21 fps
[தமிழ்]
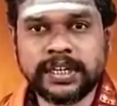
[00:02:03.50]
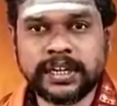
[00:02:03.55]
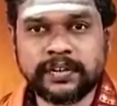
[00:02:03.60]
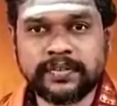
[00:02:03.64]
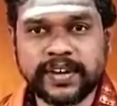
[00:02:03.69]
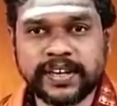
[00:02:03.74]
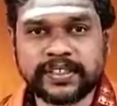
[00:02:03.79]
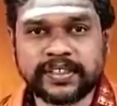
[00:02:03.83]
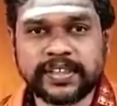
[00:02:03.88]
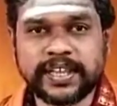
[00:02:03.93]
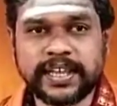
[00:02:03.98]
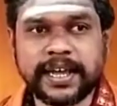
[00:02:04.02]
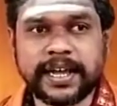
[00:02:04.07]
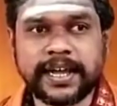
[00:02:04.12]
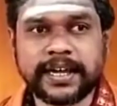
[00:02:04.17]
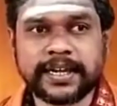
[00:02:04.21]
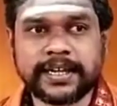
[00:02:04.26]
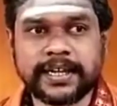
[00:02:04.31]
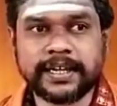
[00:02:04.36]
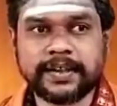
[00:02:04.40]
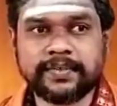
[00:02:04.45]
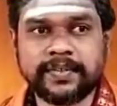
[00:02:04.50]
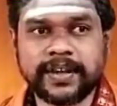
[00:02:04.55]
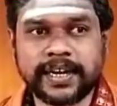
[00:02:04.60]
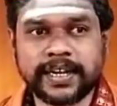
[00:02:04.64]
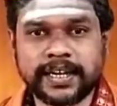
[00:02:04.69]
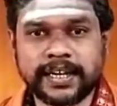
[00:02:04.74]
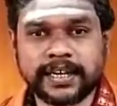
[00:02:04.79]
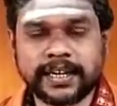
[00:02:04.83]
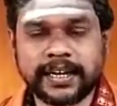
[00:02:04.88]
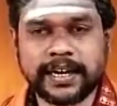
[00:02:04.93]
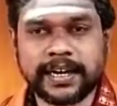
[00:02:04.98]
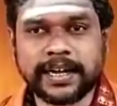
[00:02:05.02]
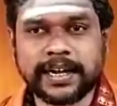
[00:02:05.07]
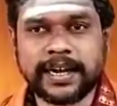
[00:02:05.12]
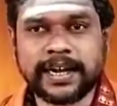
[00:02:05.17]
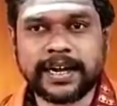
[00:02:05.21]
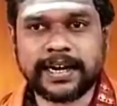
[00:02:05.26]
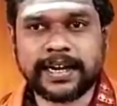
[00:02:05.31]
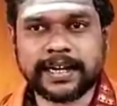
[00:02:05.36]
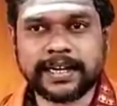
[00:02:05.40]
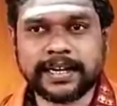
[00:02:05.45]
நிவர்த்தியாகி வருகின்ற
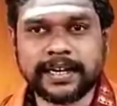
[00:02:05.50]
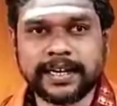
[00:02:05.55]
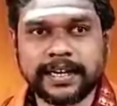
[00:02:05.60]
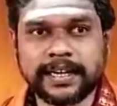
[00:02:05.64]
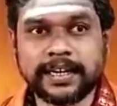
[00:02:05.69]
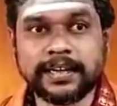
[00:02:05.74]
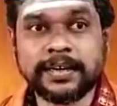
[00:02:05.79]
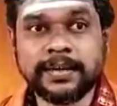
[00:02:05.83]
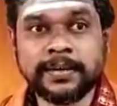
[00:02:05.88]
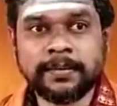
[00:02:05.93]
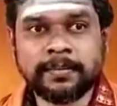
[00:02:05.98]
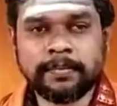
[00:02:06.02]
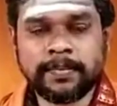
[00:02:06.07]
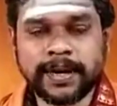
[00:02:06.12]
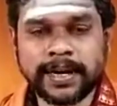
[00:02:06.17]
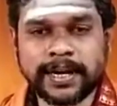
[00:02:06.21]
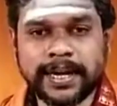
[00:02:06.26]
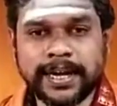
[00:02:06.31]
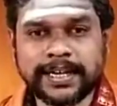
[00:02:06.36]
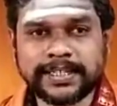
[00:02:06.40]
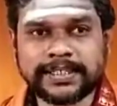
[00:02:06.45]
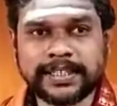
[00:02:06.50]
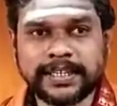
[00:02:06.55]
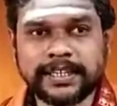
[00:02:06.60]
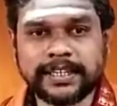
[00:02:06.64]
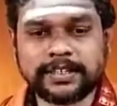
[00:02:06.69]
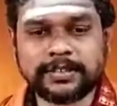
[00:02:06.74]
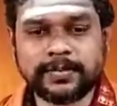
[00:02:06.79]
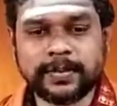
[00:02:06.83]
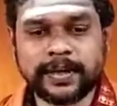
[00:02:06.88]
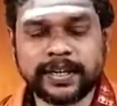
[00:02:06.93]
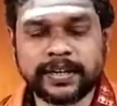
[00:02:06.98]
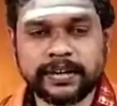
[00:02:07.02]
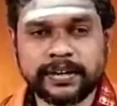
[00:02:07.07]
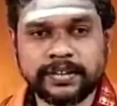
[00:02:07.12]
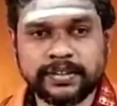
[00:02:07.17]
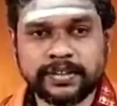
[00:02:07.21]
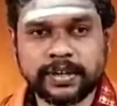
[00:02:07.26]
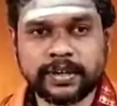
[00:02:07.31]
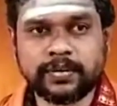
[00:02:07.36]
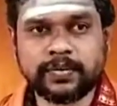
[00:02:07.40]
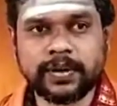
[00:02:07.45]
காலங்களில் மகா
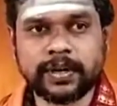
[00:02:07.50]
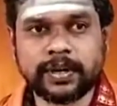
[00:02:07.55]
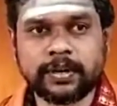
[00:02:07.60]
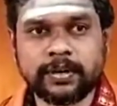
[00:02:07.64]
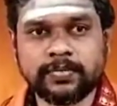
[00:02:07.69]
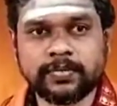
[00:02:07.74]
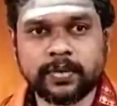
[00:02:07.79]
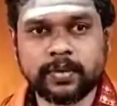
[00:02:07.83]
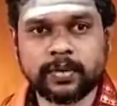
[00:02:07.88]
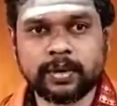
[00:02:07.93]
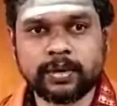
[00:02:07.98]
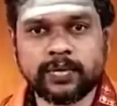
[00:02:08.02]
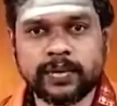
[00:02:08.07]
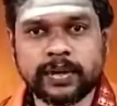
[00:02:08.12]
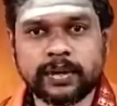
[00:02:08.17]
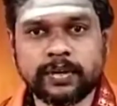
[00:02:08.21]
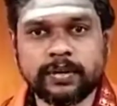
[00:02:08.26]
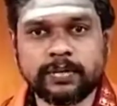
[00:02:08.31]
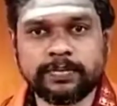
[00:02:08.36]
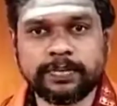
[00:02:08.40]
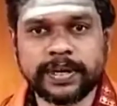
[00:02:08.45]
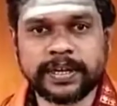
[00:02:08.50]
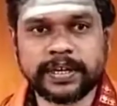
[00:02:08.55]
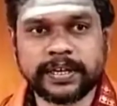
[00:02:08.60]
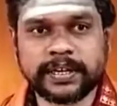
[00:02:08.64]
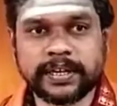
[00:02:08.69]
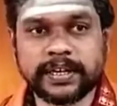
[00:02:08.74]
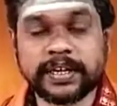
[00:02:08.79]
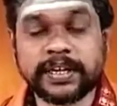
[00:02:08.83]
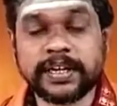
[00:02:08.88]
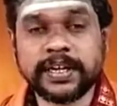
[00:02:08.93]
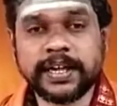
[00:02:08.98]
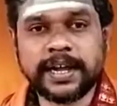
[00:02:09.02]
சனீஸ்வரனின் திருவருளும் குருவருளும் பெற்று